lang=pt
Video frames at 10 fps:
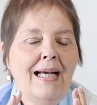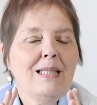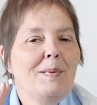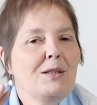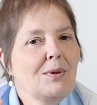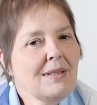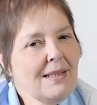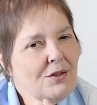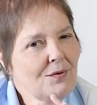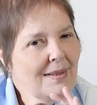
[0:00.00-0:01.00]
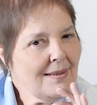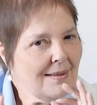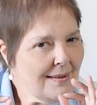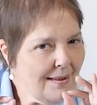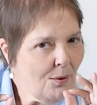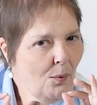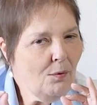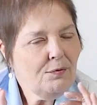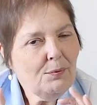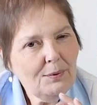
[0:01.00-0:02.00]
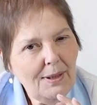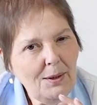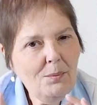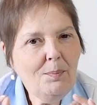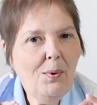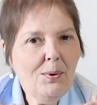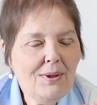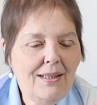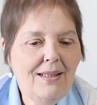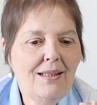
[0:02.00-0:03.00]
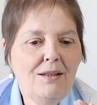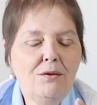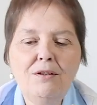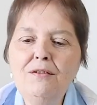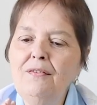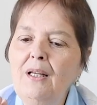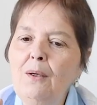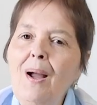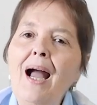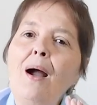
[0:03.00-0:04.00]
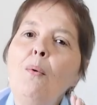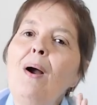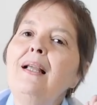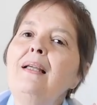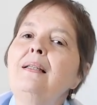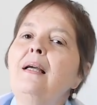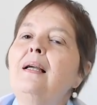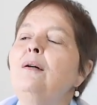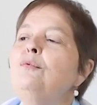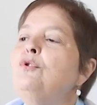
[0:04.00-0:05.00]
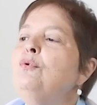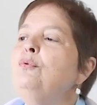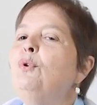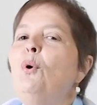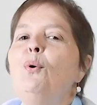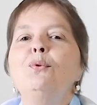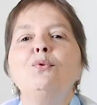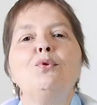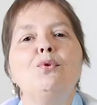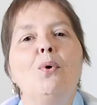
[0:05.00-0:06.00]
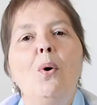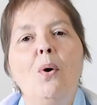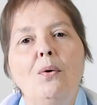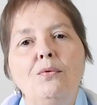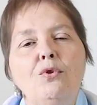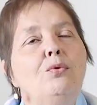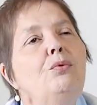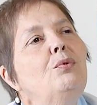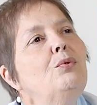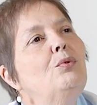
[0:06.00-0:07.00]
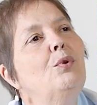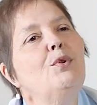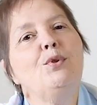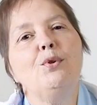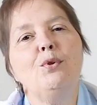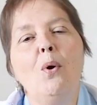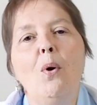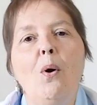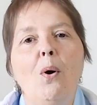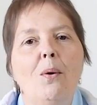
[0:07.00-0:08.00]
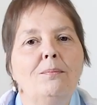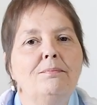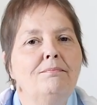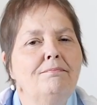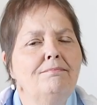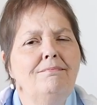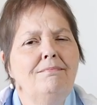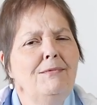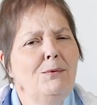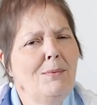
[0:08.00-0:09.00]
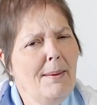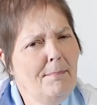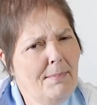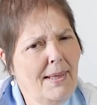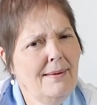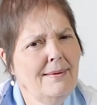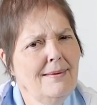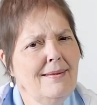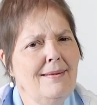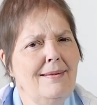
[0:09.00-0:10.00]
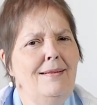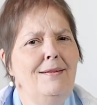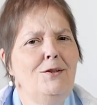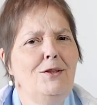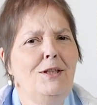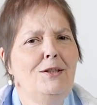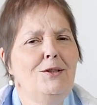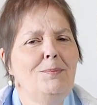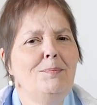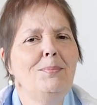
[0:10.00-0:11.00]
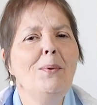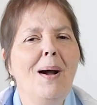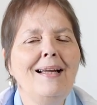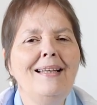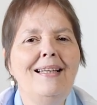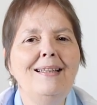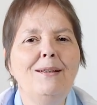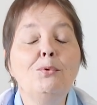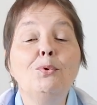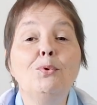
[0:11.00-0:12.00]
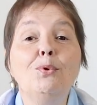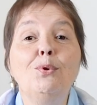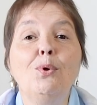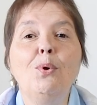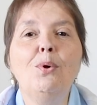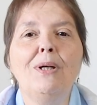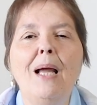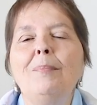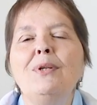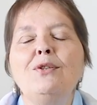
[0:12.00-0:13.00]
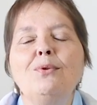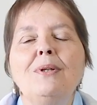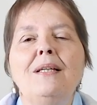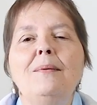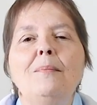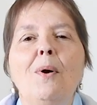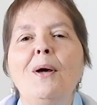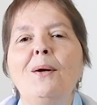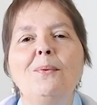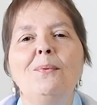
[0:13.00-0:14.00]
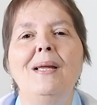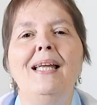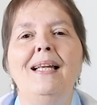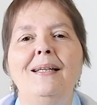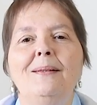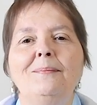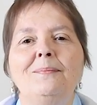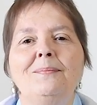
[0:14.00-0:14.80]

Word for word: as pessoas às vezes se confundem um pouquinho e falam: ah, o arquitecão de um dono só, de um tutor só. Não é bem assim, gente. Para o Akita, o tutor é a pessoa que mora com ele.